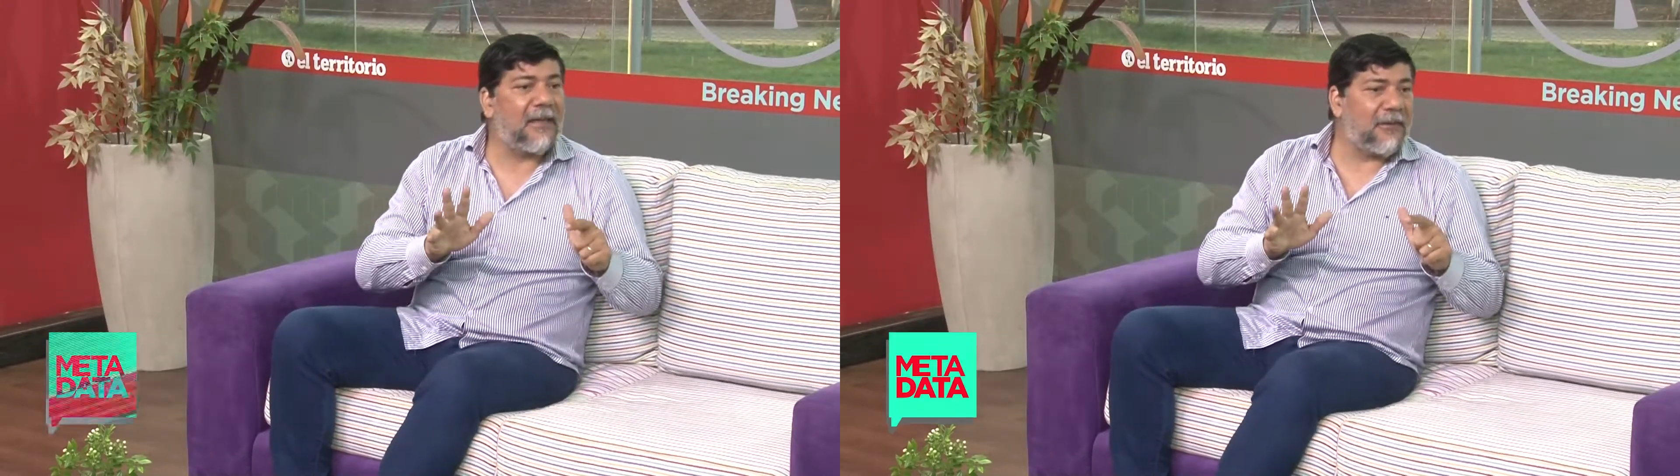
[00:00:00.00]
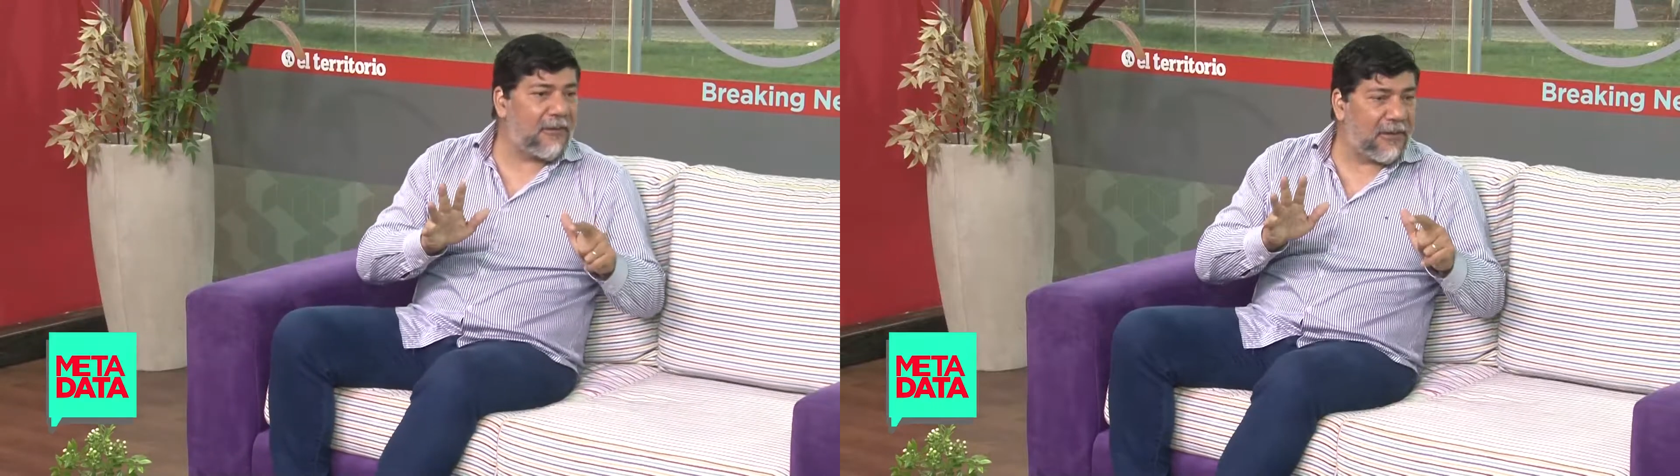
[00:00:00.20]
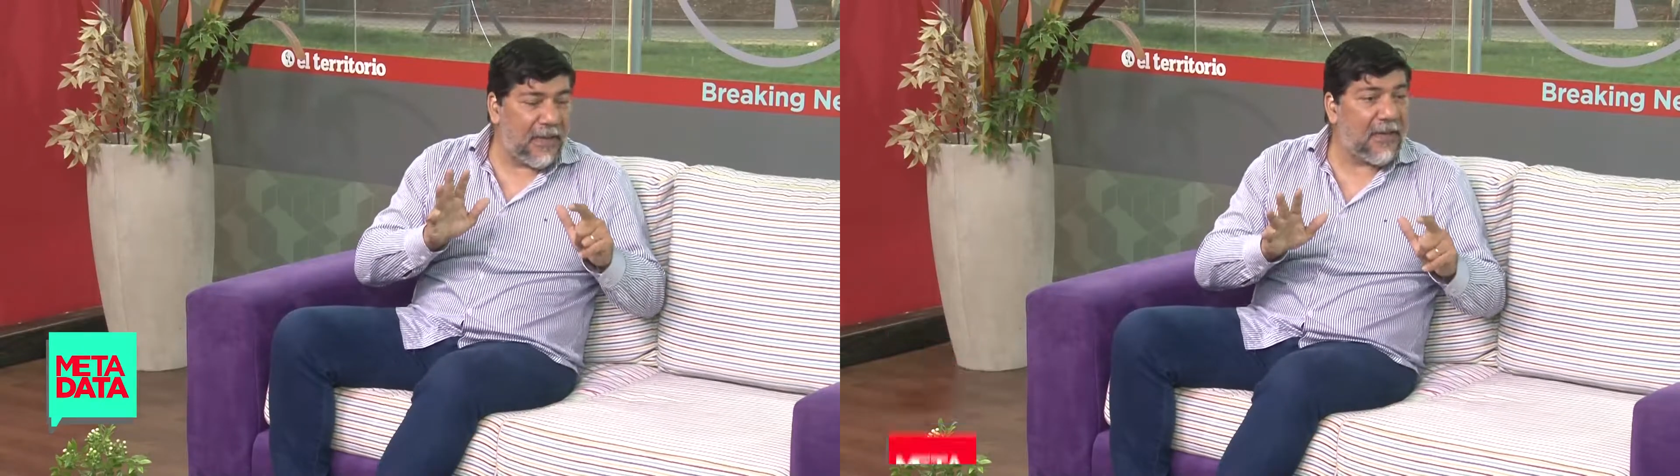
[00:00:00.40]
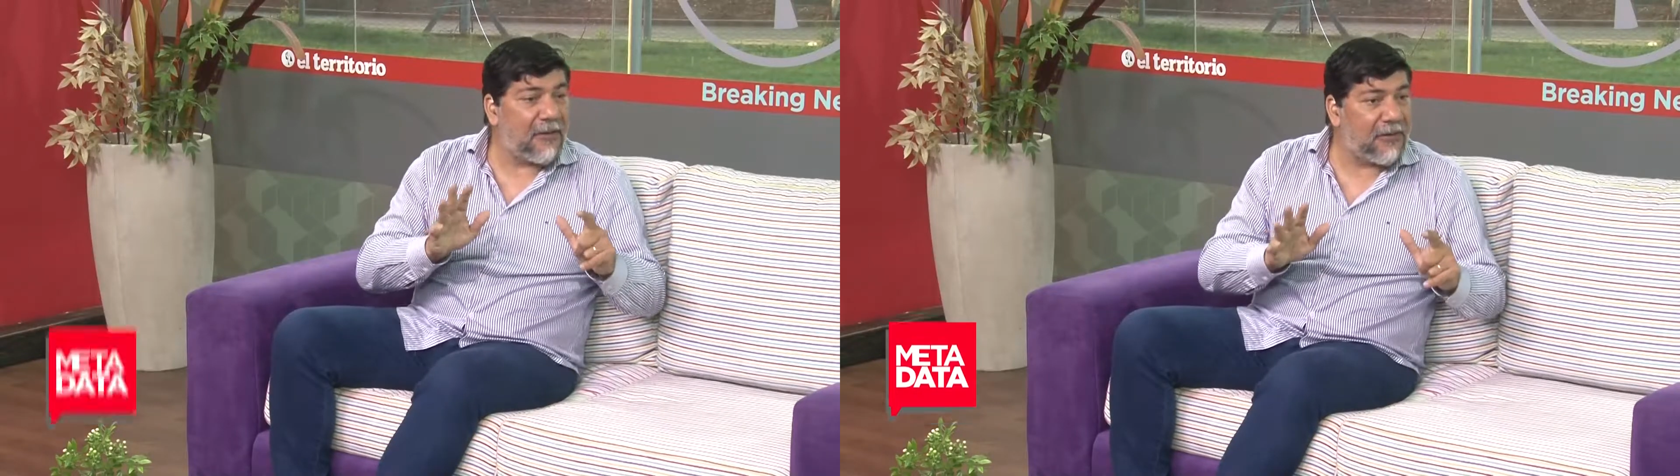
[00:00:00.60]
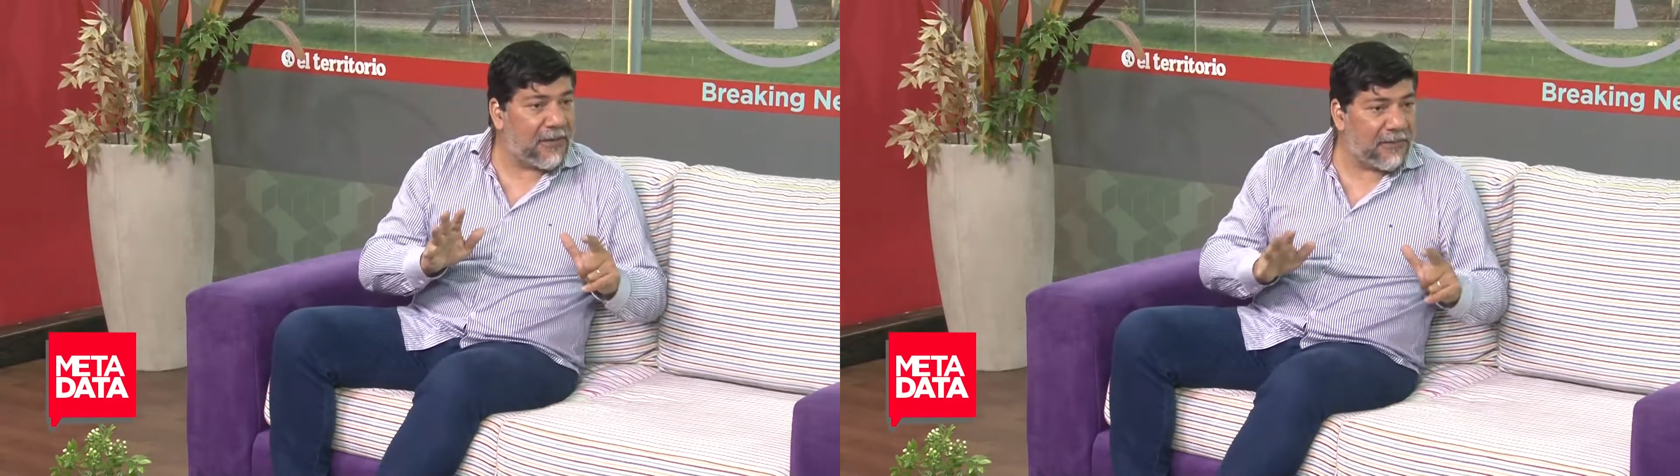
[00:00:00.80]

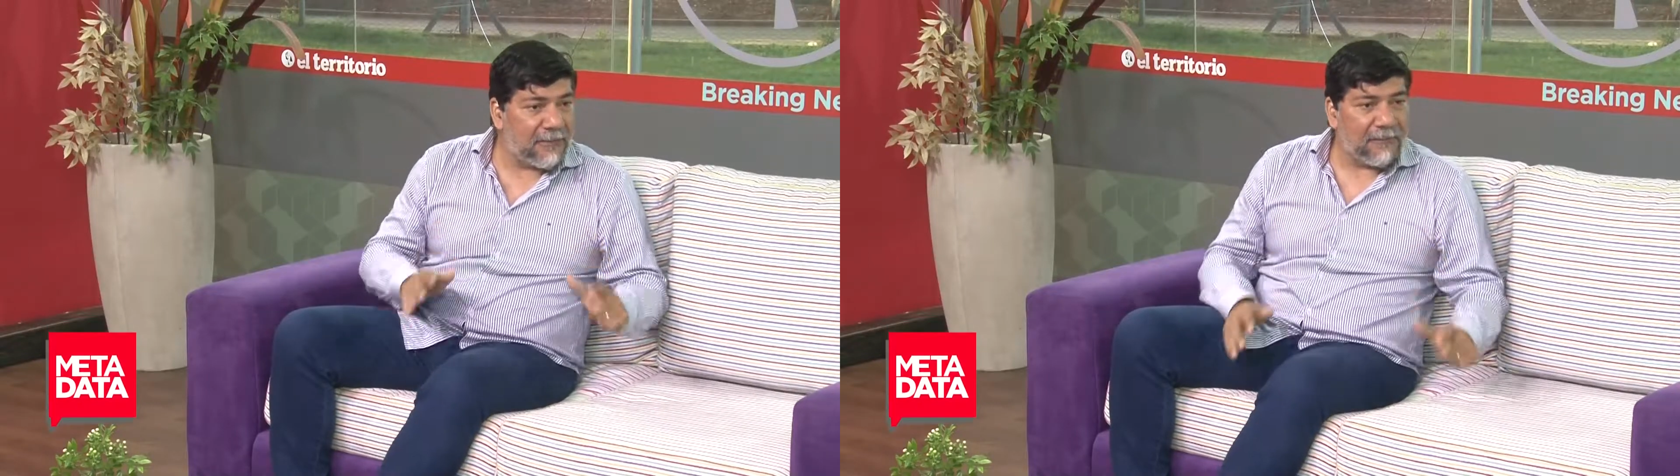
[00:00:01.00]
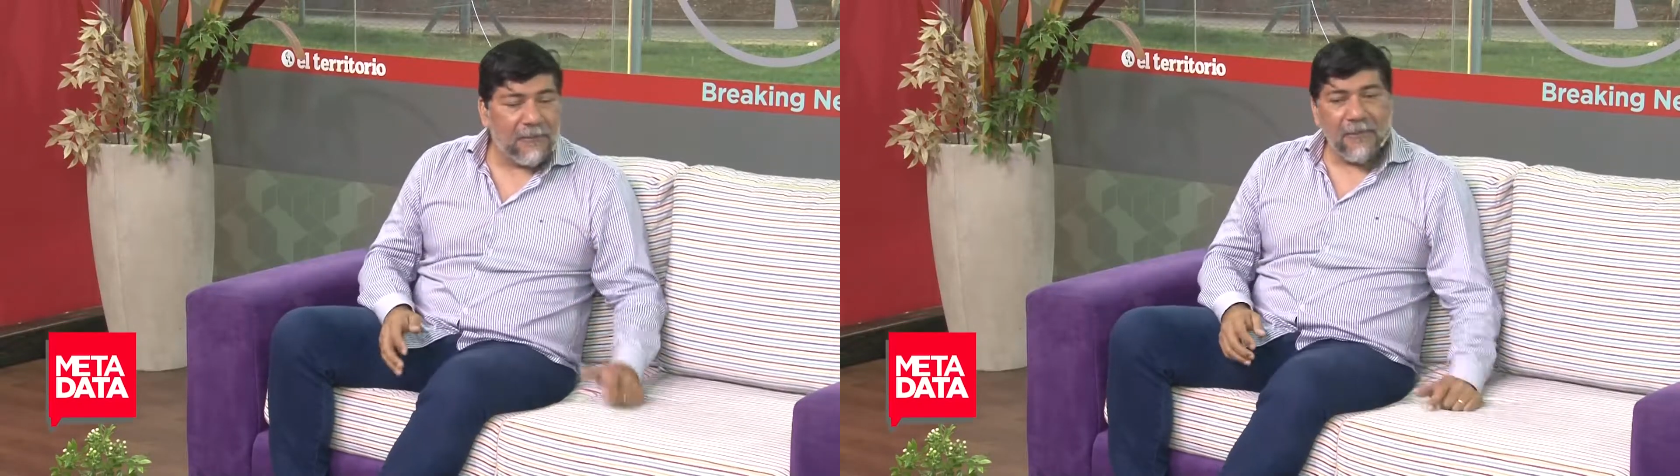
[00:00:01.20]
ganadores